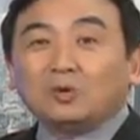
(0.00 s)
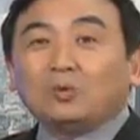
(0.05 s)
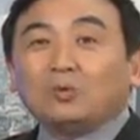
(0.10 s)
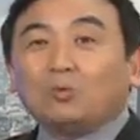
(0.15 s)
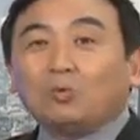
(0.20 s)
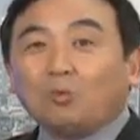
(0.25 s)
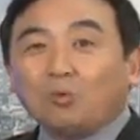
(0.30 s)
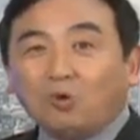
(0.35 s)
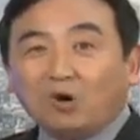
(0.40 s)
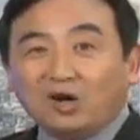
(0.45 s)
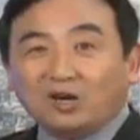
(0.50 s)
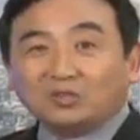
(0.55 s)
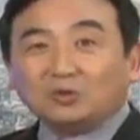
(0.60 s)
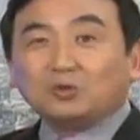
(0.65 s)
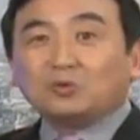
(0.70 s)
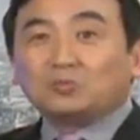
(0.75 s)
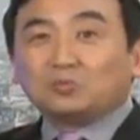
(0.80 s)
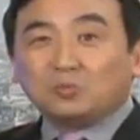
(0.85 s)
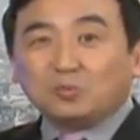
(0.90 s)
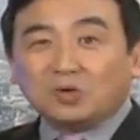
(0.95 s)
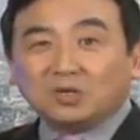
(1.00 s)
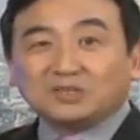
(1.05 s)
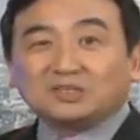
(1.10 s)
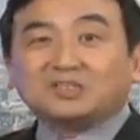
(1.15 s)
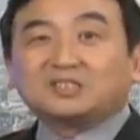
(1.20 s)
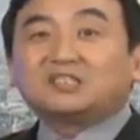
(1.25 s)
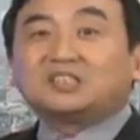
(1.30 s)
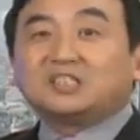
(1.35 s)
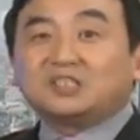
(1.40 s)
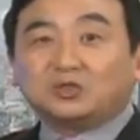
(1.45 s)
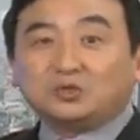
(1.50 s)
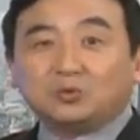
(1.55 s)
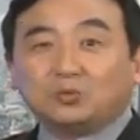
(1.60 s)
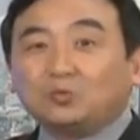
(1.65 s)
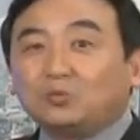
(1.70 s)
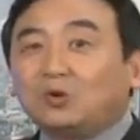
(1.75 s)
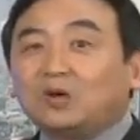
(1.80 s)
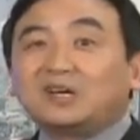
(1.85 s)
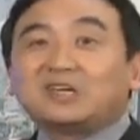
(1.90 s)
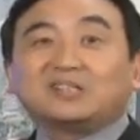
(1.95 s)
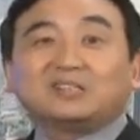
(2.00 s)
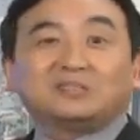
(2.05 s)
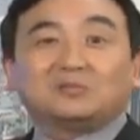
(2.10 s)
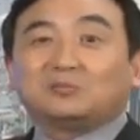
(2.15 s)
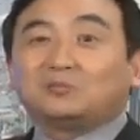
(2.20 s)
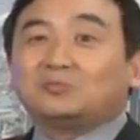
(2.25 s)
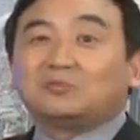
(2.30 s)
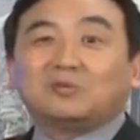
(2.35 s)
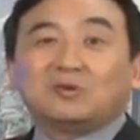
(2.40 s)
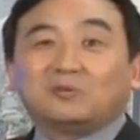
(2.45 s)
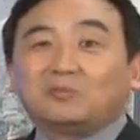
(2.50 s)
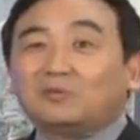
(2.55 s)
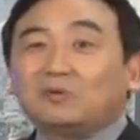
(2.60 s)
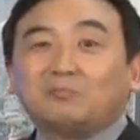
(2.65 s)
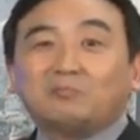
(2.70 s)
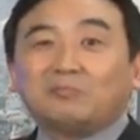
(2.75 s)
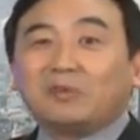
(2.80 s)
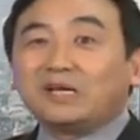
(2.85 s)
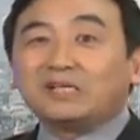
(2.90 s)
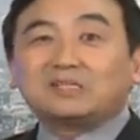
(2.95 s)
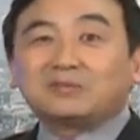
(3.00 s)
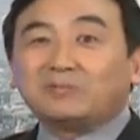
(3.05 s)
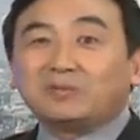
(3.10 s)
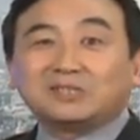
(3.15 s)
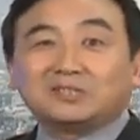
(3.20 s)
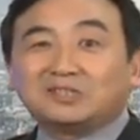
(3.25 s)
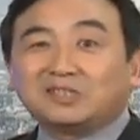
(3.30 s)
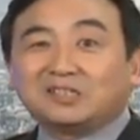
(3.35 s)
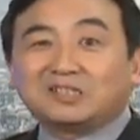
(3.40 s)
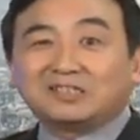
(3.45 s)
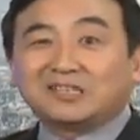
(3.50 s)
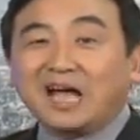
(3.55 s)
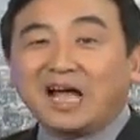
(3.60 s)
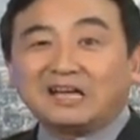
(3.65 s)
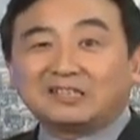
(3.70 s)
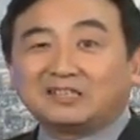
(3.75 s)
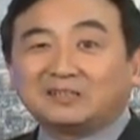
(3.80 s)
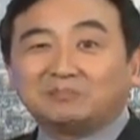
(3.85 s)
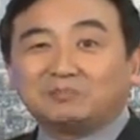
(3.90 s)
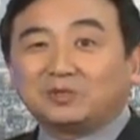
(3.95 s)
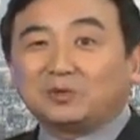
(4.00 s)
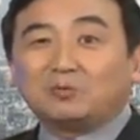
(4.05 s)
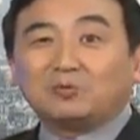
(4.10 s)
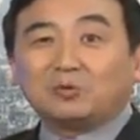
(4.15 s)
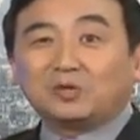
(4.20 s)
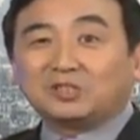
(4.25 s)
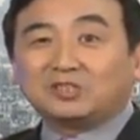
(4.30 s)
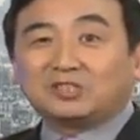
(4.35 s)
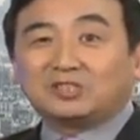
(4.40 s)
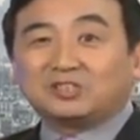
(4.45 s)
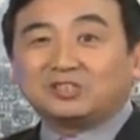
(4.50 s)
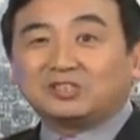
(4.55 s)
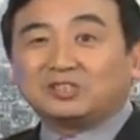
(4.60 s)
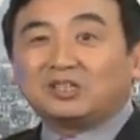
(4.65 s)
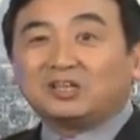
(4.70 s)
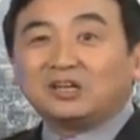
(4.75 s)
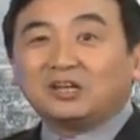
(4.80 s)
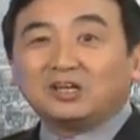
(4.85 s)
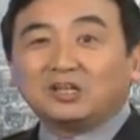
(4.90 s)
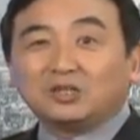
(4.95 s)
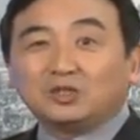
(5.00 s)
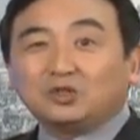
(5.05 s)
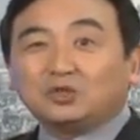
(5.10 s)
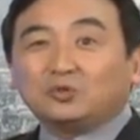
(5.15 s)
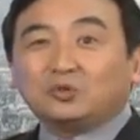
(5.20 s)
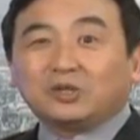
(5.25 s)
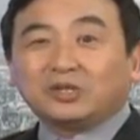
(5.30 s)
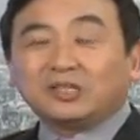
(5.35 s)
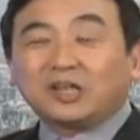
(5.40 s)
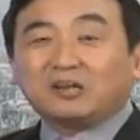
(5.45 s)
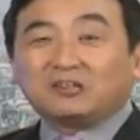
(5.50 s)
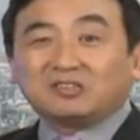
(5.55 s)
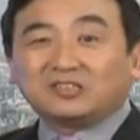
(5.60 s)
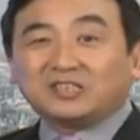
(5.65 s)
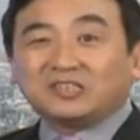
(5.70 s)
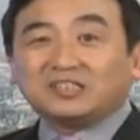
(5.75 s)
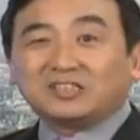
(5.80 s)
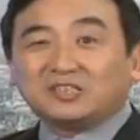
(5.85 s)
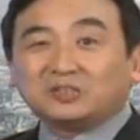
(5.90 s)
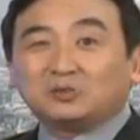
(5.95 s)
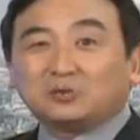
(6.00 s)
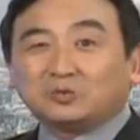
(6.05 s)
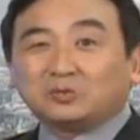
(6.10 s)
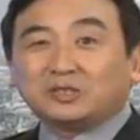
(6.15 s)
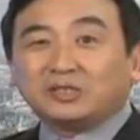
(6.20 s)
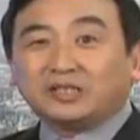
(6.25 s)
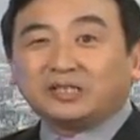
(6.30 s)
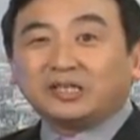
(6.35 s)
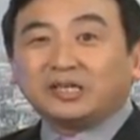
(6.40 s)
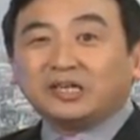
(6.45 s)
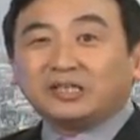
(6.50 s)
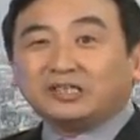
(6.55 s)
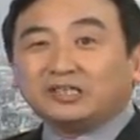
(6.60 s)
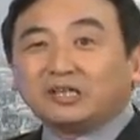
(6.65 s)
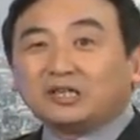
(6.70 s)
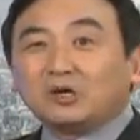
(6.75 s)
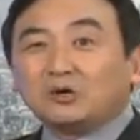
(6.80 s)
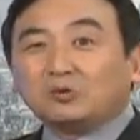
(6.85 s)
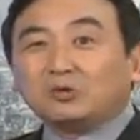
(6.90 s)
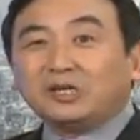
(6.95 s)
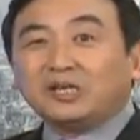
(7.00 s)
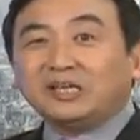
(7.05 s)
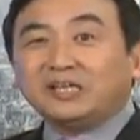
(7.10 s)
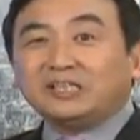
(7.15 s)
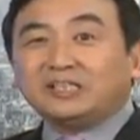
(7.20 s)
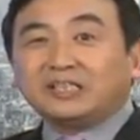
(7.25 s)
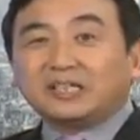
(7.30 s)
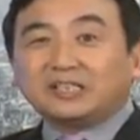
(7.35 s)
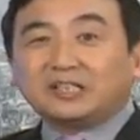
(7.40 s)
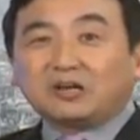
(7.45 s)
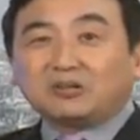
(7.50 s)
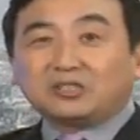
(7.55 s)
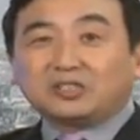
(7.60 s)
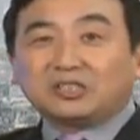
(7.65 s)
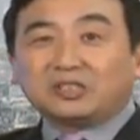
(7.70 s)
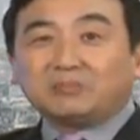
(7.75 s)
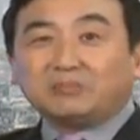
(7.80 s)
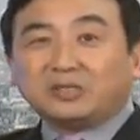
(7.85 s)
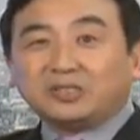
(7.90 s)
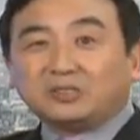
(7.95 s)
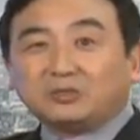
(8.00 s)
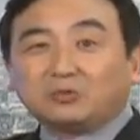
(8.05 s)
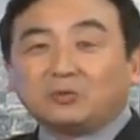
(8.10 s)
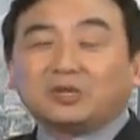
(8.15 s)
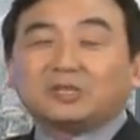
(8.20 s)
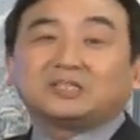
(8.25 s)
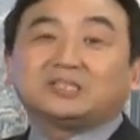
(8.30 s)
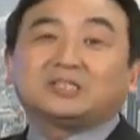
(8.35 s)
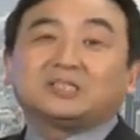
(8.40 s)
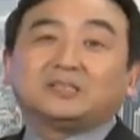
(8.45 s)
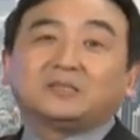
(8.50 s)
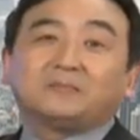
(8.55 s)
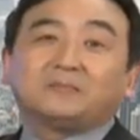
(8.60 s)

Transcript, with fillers: 我用我自己，我没什么这个那什么的，我只是学到了这些东西，能够理解到生命的关系。